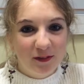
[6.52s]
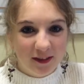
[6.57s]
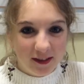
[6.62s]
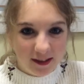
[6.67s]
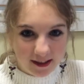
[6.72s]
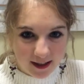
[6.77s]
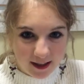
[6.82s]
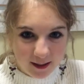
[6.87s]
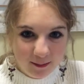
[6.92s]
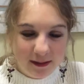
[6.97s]
au
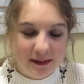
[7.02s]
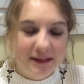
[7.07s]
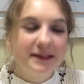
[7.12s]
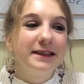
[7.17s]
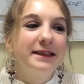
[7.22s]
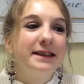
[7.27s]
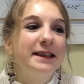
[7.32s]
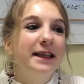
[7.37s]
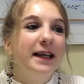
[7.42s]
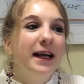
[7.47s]
Télégramme.
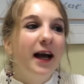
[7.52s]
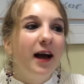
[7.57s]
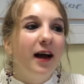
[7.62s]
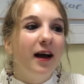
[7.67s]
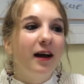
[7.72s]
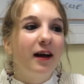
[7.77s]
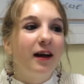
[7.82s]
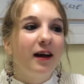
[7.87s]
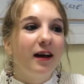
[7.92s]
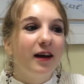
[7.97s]

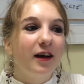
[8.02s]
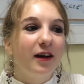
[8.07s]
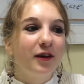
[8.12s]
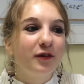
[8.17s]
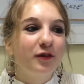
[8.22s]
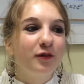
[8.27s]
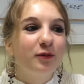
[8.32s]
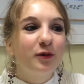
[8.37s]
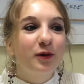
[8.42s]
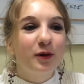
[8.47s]

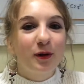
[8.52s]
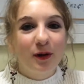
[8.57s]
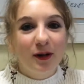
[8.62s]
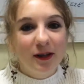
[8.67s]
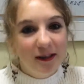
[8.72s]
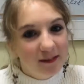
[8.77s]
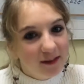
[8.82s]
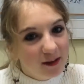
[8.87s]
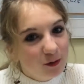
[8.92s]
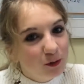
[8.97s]
donc
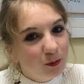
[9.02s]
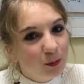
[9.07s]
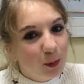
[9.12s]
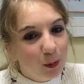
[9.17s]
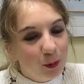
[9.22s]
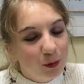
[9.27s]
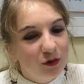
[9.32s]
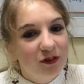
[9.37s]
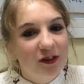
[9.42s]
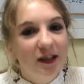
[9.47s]
l'idée du
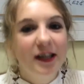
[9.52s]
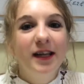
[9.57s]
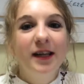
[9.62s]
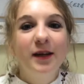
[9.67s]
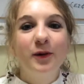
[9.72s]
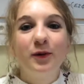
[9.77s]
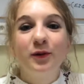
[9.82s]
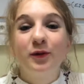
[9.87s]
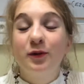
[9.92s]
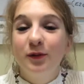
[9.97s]

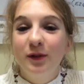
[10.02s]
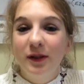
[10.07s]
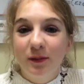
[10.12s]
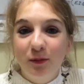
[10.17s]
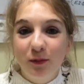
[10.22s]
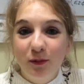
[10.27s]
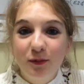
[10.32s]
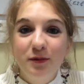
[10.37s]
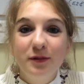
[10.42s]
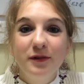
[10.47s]
projet au tout
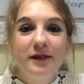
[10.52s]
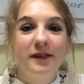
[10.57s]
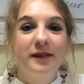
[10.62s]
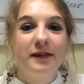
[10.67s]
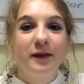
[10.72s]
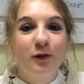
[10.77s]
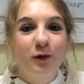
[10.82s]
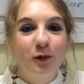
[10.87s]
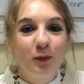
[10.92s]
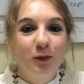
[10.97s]
début,
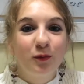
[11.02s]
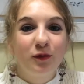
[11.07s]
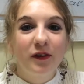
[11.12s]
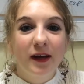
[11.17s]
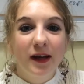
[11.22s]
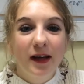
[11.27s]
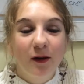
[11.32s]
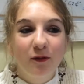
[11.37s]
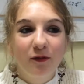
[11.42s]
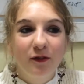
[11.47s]
c'était de
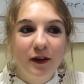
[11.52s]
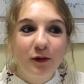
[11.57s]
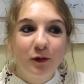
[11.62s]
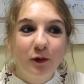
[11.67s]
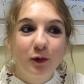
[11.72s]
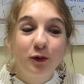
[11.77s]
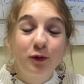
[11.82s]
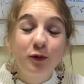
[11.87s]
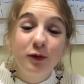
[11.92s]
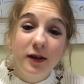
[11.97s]
montrer en
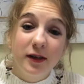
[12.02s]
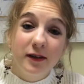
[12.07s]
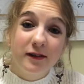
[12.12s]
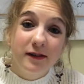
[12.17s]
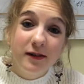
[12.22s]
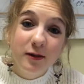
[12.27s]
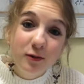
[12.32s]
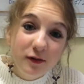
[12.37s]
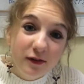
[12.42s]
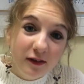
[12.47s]
fait tous
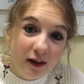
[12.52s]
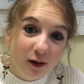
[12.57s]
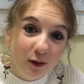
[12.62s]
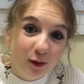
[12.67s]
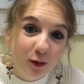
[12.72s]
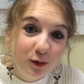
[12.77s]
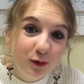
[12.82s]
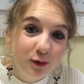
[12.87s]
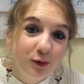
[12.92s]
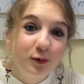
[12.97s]
les illustres
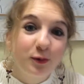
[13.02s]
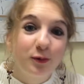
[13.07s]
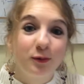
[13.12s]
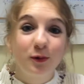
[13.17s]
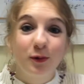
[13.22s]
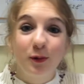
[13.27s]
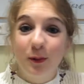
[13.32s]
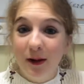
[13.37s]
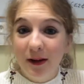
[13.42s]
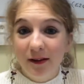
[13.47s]
inconnus
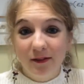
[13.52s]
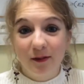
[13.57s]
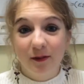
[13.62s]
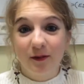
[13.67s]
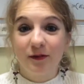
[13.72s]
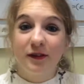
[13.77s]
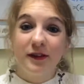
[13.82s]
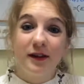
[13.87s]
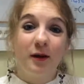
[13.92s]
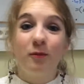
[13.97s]
qu'on croise
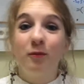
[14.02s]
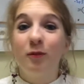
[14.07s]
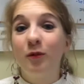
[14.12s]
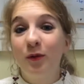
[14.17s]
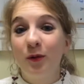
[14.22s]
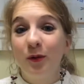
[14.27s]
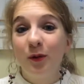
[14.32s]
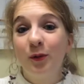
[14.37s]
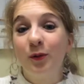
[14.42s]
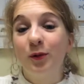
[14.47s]

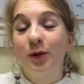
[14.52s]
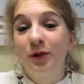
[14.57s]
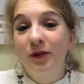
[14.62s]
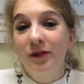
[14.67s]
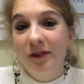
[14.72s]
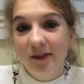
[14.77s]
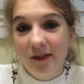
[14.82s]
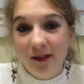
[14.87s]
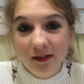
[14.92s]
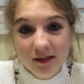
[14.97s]
finalement au
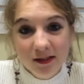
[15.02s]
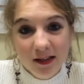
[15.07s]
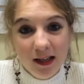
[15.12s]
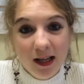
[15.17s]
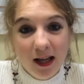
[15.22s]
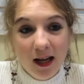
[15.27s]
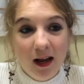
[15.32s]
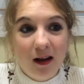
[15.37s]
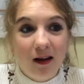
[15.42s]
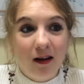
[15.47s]
quotidien,
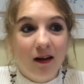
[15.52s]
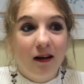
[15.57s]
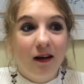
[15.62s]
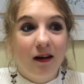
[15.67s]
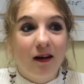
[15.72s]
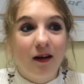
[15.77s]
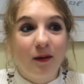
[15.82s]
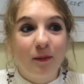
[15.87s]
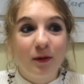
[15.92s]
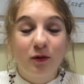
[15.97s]

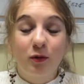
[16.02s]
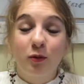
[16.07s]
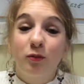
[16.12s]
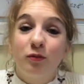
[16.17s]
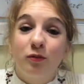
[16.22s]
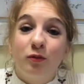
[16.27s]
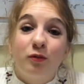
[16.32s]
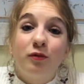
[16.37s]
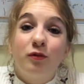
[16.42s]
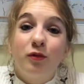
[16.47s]
parce
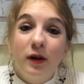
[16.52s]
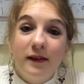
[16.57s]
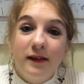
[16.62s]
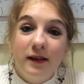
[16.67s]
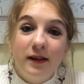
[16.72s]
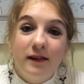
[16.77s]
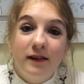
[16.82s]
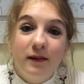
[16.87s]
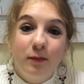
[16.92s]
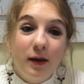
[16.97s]
qu'on voit
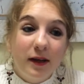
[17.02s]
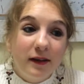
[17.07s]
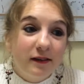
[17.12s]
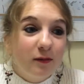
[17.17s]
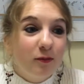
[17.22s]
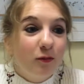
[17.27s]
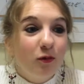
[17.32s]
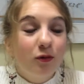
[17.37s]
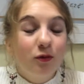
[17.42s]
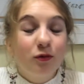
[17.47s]
des,
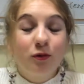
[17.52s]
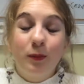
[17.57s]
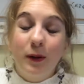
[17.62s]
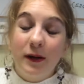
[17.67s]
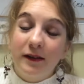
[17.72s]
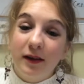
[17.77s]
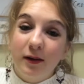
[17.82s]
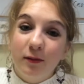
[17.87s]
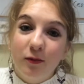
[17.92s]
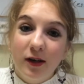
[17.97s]
bâtiments, du
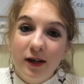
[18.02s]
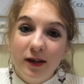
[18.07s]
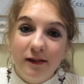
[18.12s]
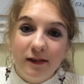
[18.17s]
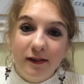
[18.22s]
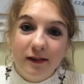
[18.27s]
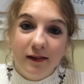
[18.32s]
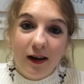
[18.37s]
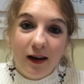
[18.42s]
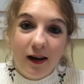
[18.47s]
patrimoine,
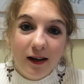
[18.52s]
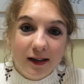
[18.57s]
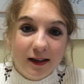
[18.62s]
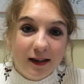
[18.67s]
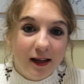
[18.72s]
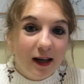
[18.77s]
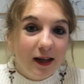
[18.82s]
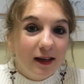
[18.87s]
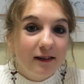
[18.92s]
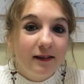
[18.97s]
etc.,
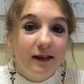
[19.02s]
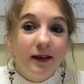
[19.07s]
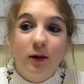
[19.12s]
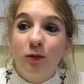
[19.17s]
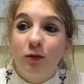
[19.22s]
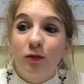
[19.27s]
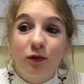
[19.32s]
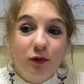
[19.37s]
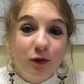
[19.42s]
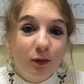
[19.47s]
qui a été
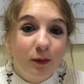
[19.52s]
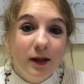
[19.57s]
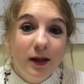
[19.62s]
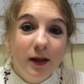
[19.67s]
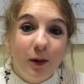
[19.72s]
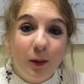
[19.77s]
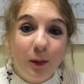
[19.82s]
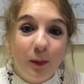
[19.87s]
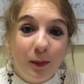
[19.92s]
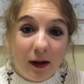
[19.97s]

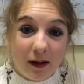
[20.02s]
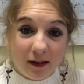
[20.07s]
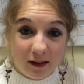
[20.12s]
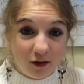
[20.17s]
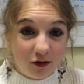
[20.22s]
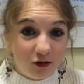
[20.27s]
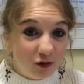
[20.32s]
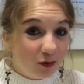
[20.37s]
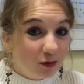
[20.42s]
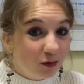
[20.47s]
construit par
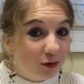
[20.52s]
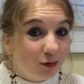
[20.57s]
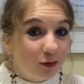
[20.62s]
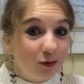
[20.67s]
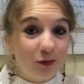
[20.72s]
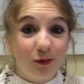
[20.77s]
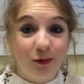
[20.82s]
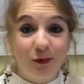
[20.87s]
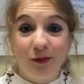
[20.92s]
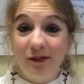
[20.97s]
des gens
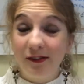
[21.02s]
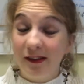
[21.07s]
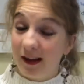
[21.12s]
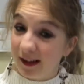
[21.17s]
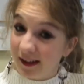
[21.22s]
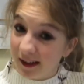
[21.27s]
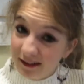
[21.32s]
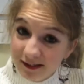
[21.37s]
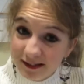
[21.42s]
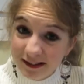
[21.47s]
dont on ne sait
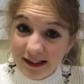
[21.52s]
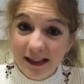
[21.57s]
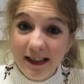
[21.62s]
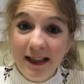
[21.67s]
rien.